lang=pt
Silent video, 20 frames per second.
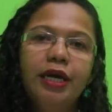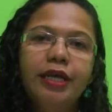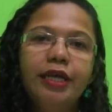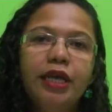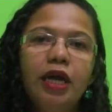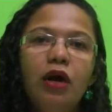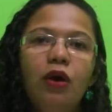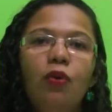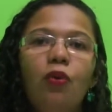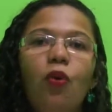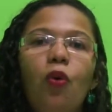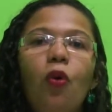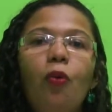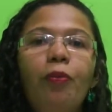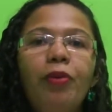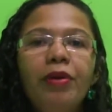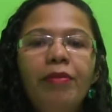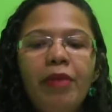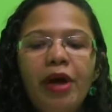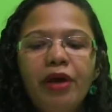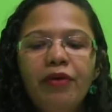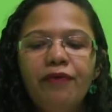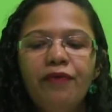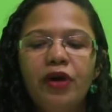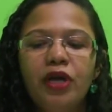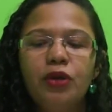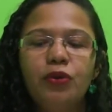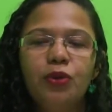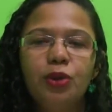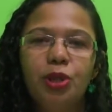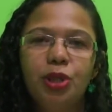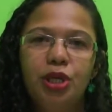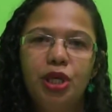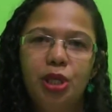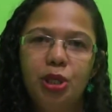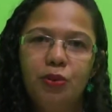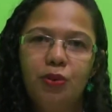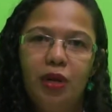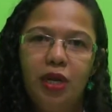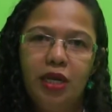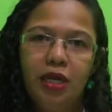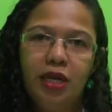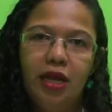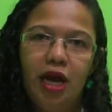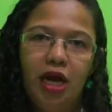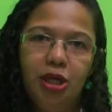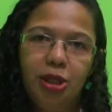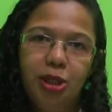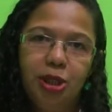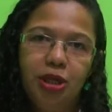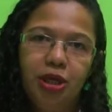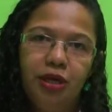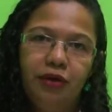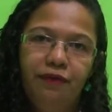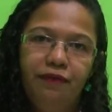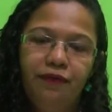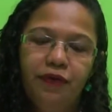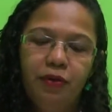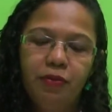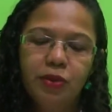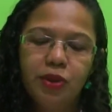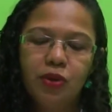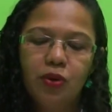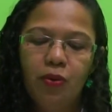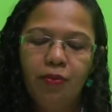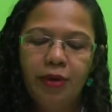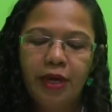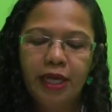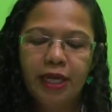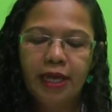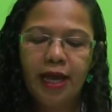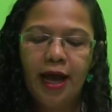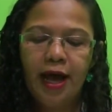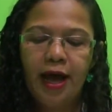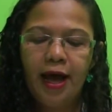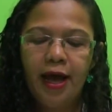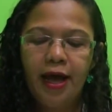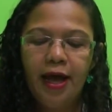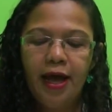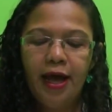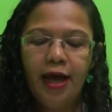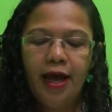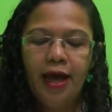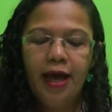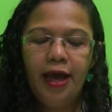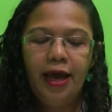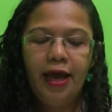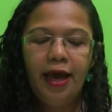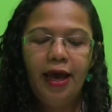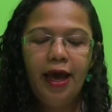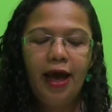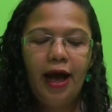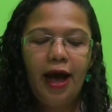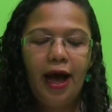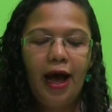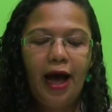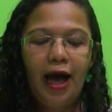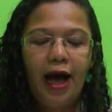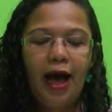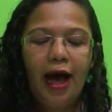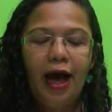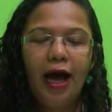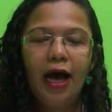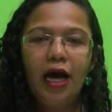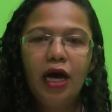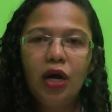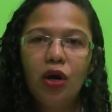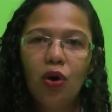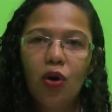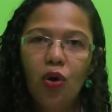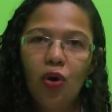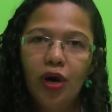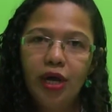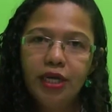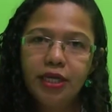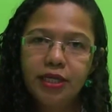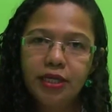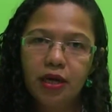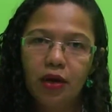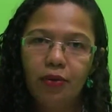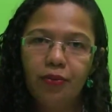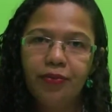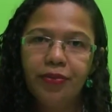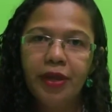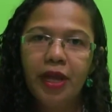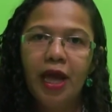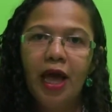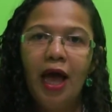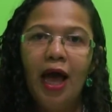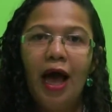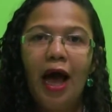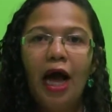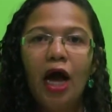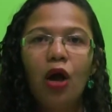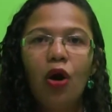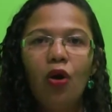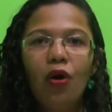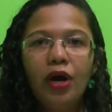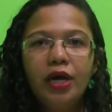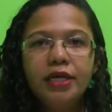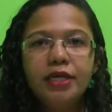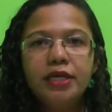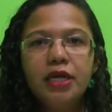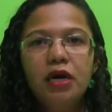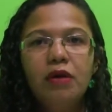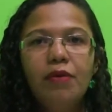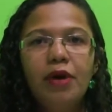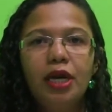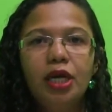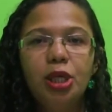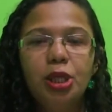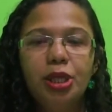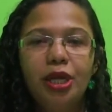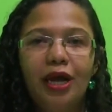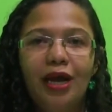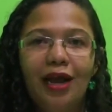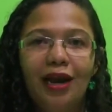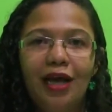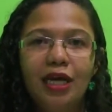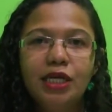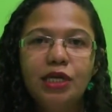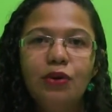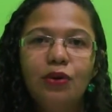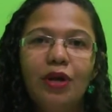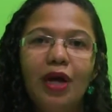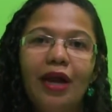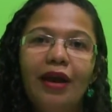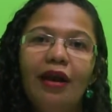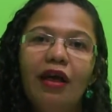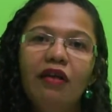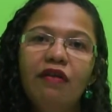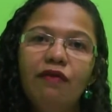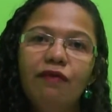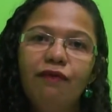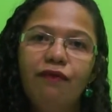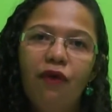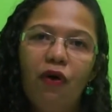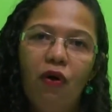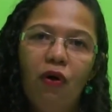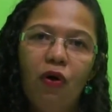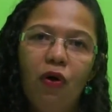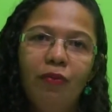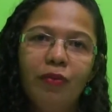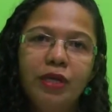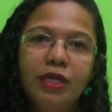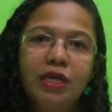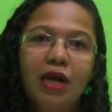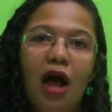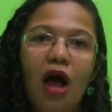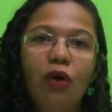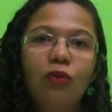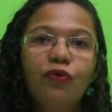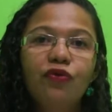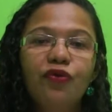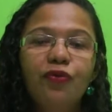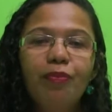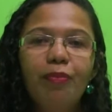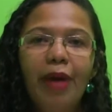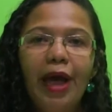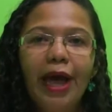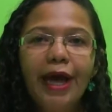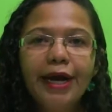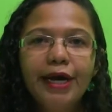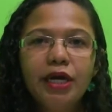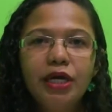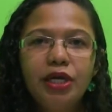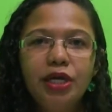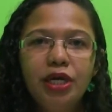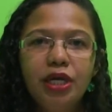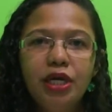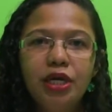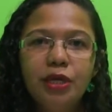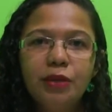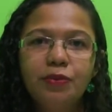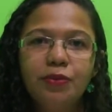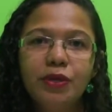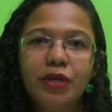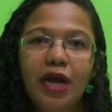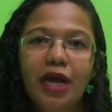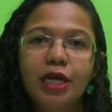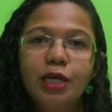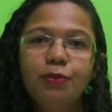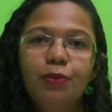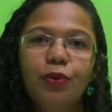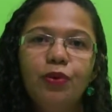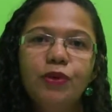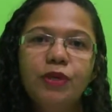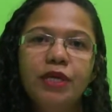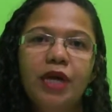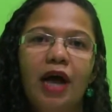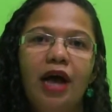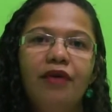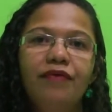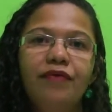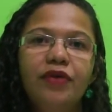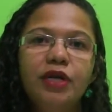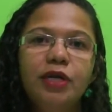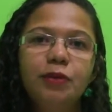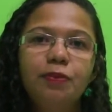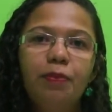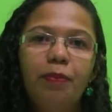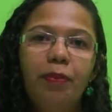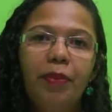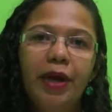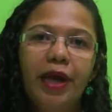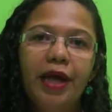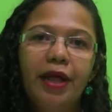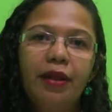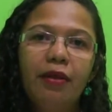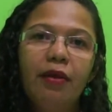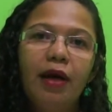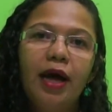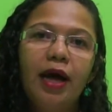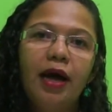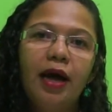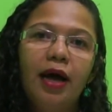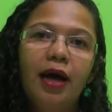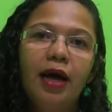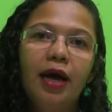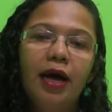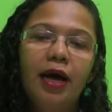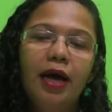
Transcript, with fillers: Então, o primeiro fator de textualidade que vamos comentar é a coesão. A coesão ela está relacionada às formas, aos mecanismos responsáveis pela